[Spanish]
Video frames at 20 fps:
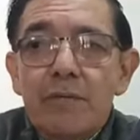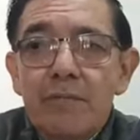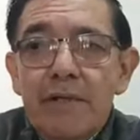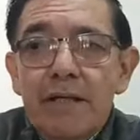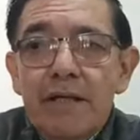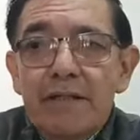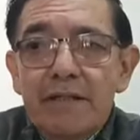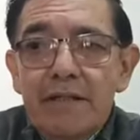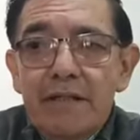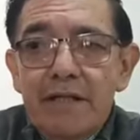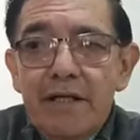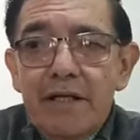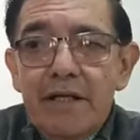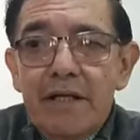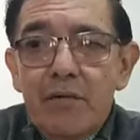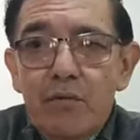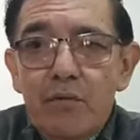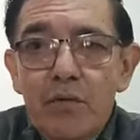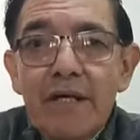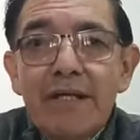para tener
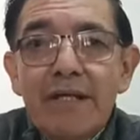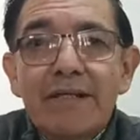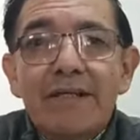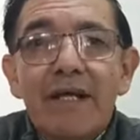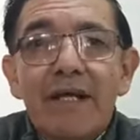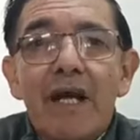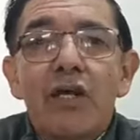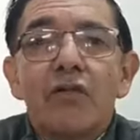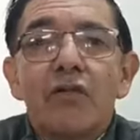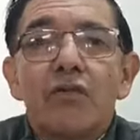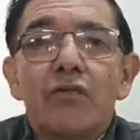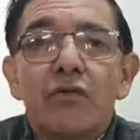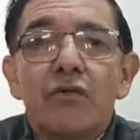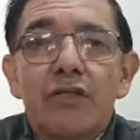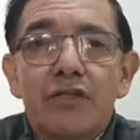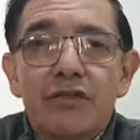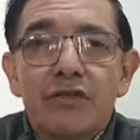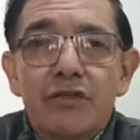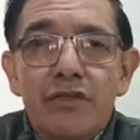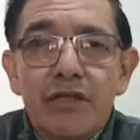en buen estado
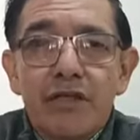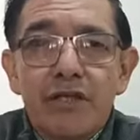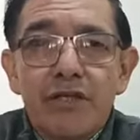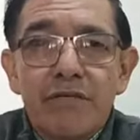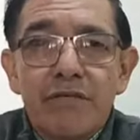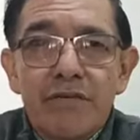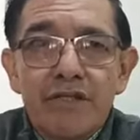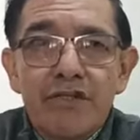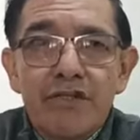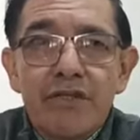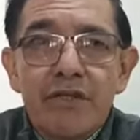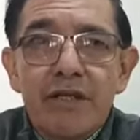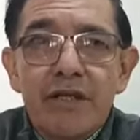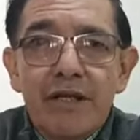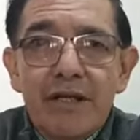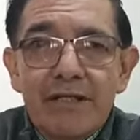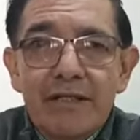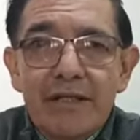nuestro edificio de la